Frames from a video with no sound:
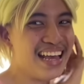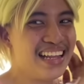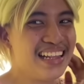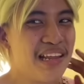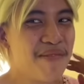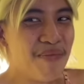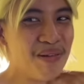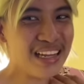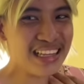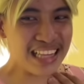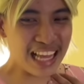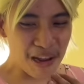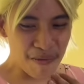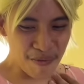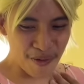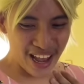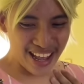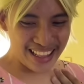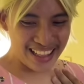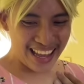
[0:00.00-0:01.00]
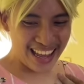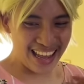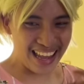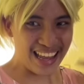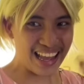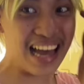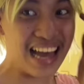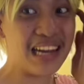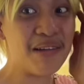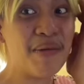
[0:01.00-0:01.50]
Di pala tayo pwede.
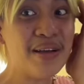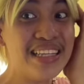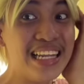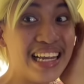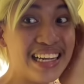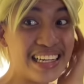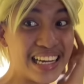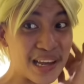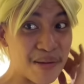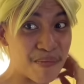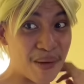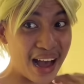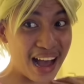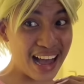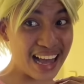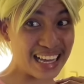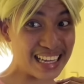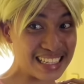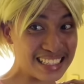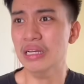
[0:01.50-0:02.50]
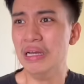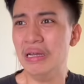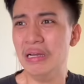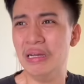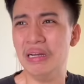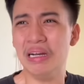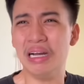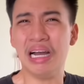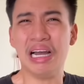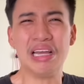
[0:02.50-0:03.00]
Hanap ka na lang ng iba.
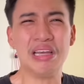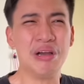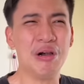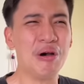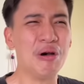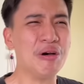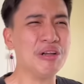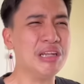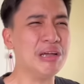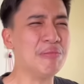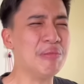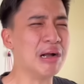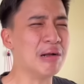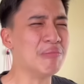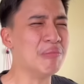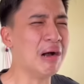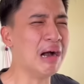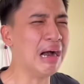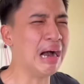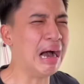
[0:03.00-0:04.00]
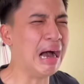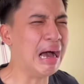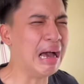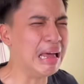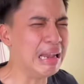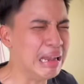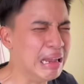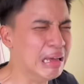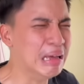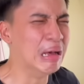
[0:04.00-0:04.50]
Ayoko na
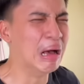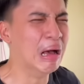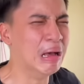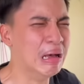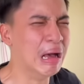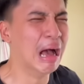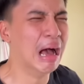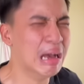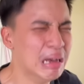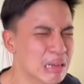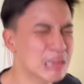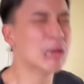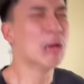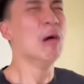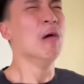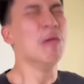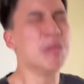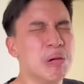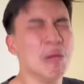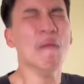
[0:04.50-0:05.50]
magmahal.